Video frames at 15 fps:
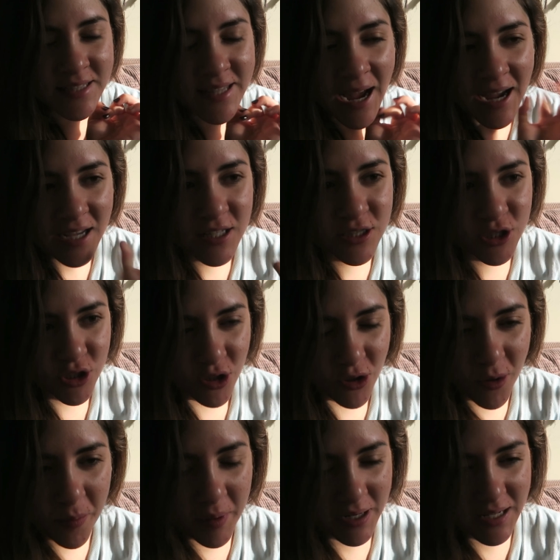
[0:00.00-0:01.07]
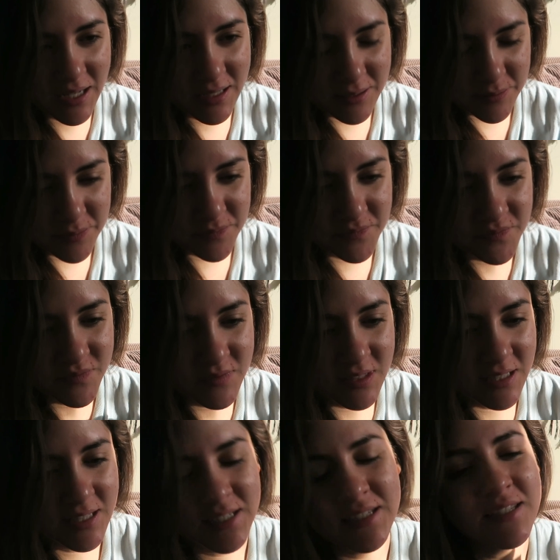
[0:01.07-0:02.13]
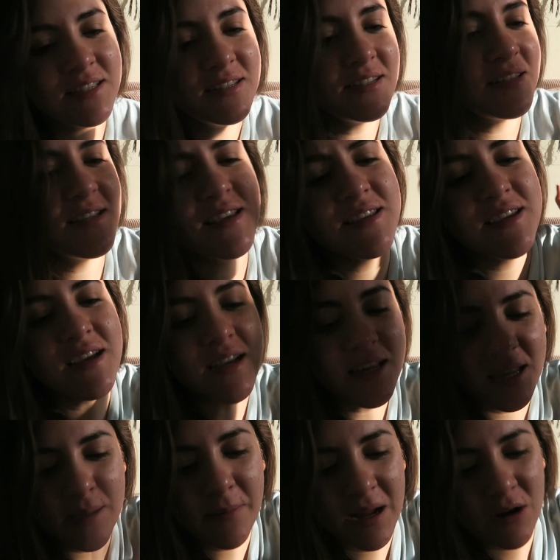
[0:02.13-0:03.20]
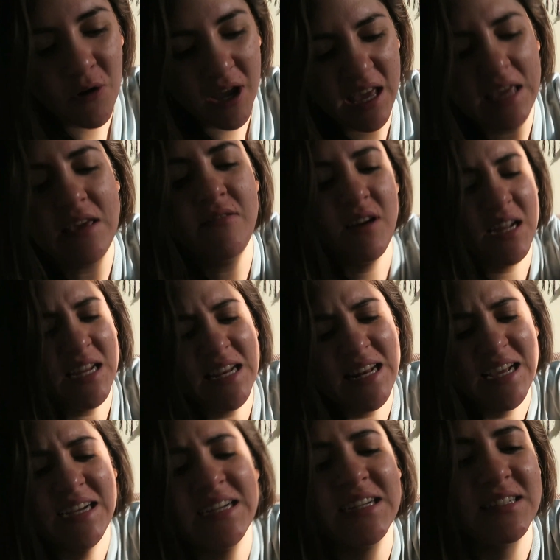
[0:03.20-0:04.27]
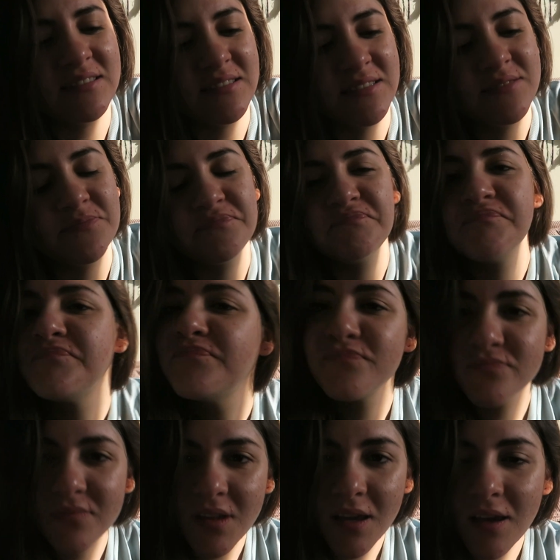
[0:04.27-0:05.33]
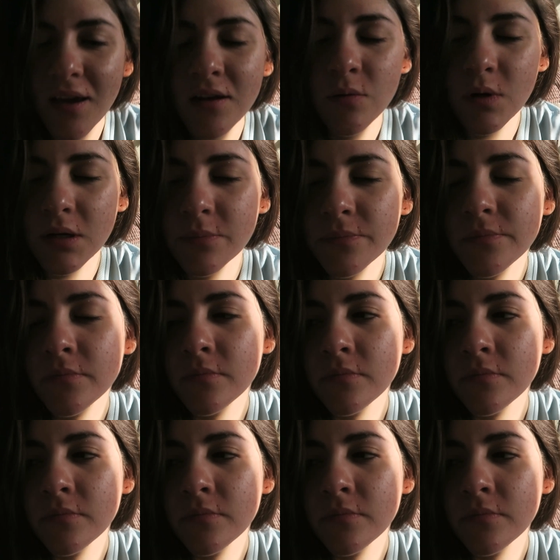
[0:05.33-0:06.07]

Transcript: tacto para ella iba lo que iba y mm, anyway